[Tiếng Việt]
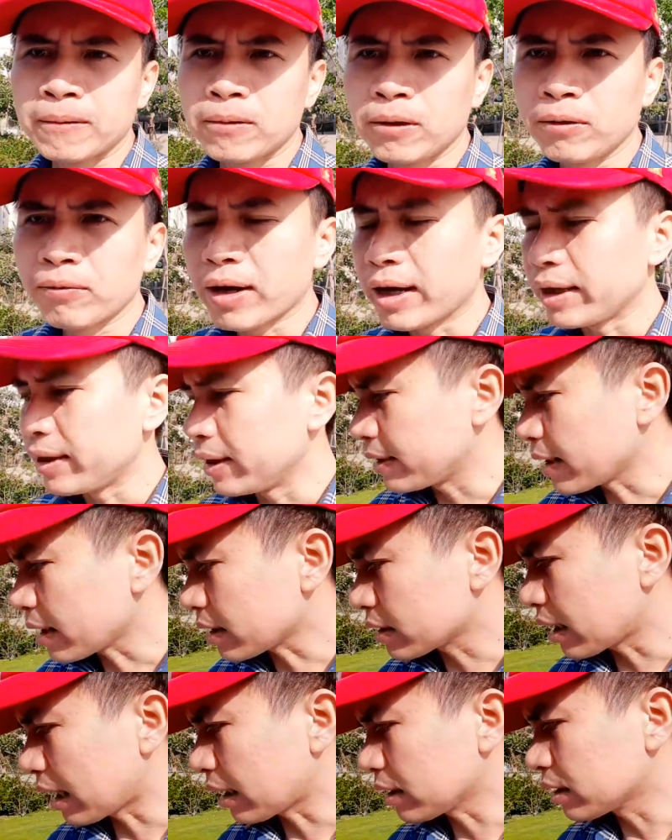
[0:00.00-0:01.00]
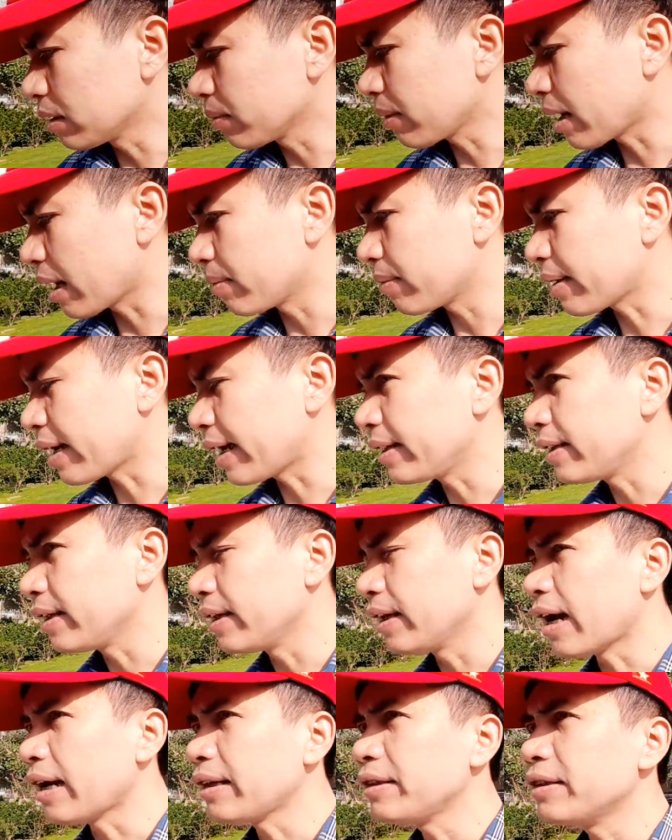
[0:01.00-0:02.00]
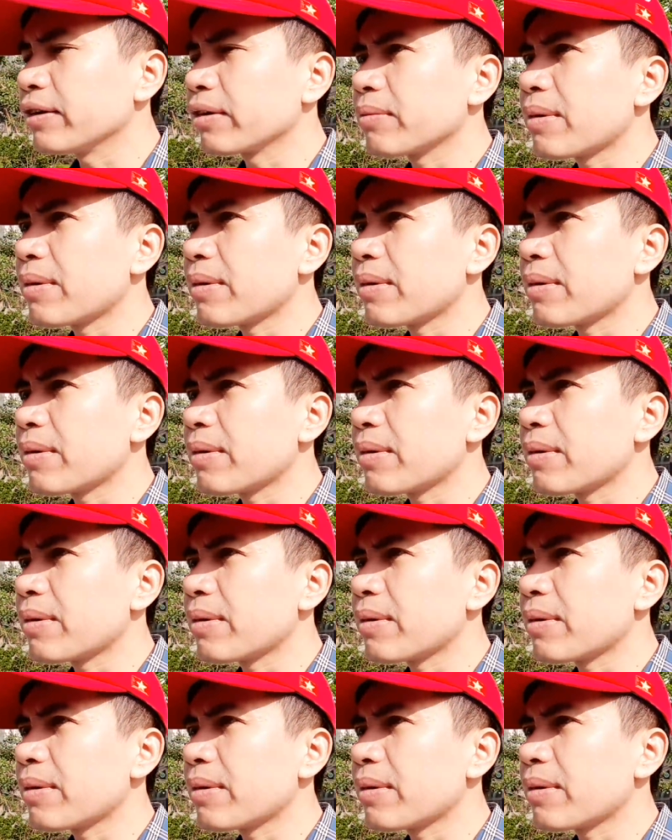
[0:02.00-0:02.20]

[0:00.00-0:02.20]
Tuy vậy thì chắc sáng sớm ngày hôm nay thì anh chị